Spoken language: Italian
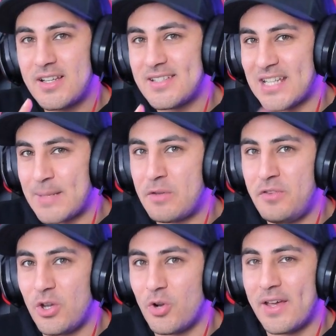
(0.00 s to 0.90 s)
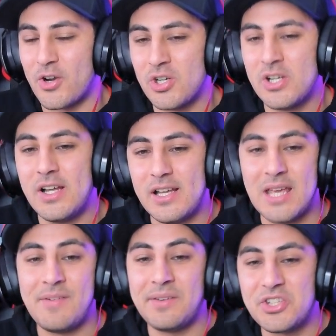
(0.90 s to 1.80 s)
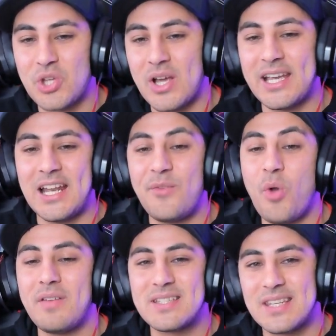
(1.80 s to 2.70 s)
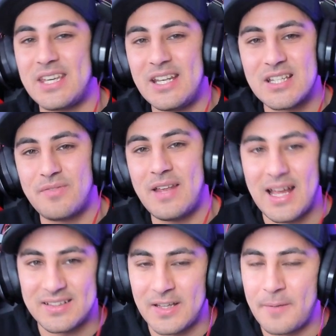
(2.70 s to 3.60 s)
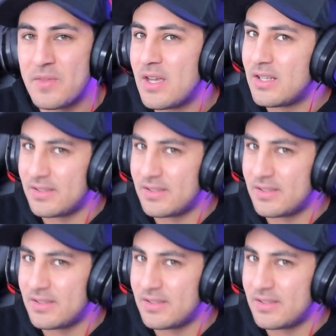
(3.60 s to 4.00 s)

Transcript: Sarebbe figo, vero? E avete visto anche le nuove skin svelate